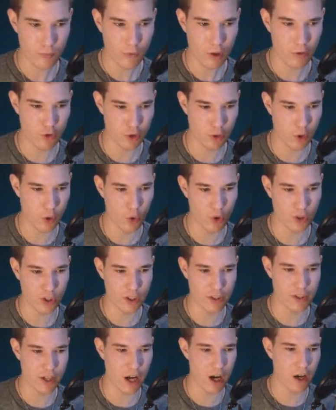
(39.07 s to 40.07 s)
Was soll man
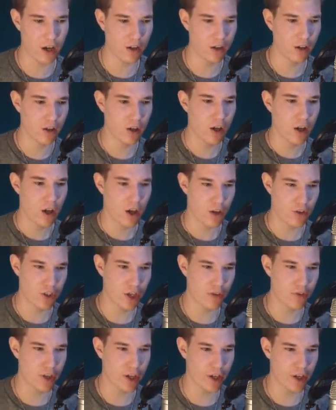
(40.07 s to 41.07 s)
großartig sagen? Sie
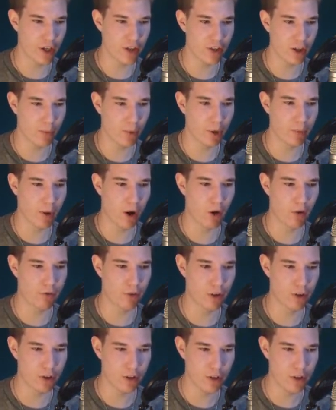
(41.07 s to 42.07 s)
hat einen dicken Hintern mit dem
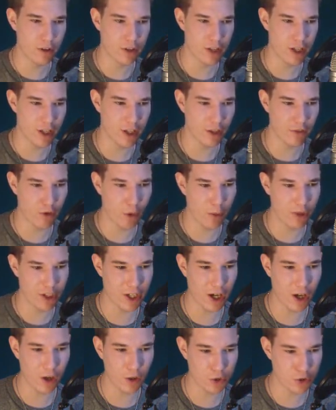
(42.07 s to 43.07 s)
Outfit. Sehe ich in nicht
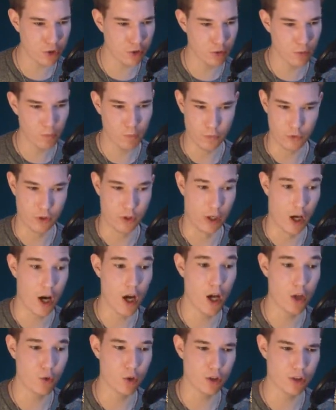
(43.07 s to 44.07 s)
fummeldick aus?
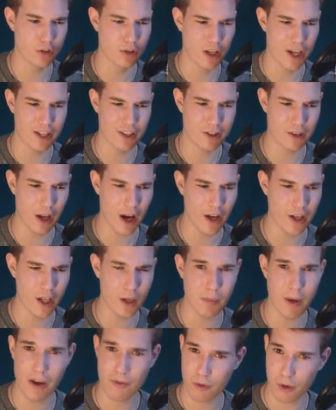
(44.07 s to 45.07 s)
Ja, du hast echt ein
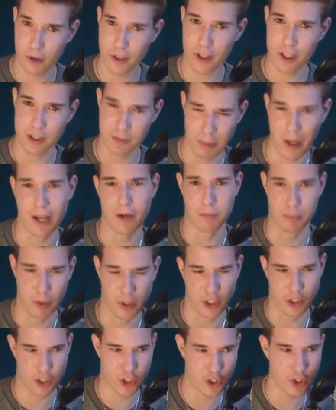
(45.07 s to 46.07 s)
gebärfreudiges Becken,
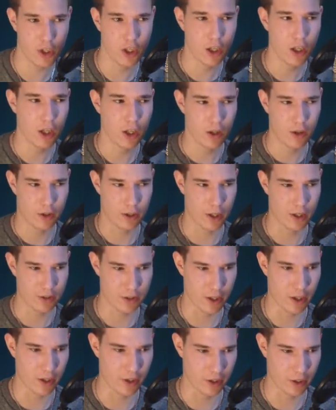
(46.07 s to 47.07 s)
Peach. Ganz
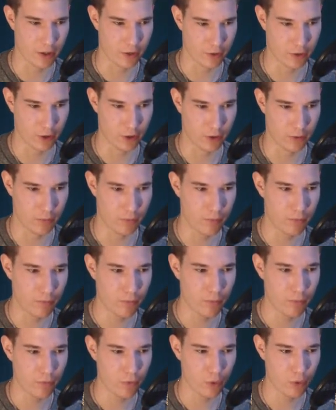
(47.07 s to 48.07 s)
ehrlich, also.
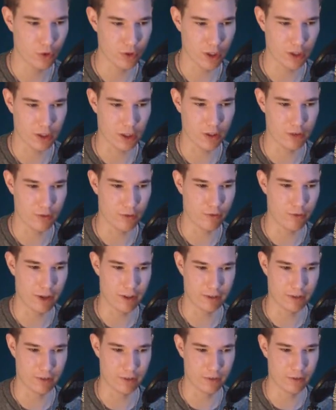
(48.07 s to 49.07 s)
Du hast echt einen
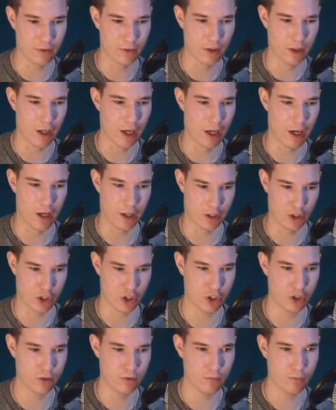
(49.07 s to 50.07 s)
fetten
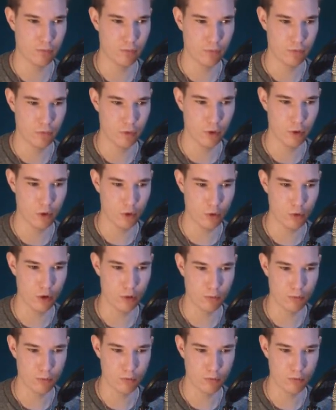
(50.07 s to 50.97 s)
Arsch. Oh, cool.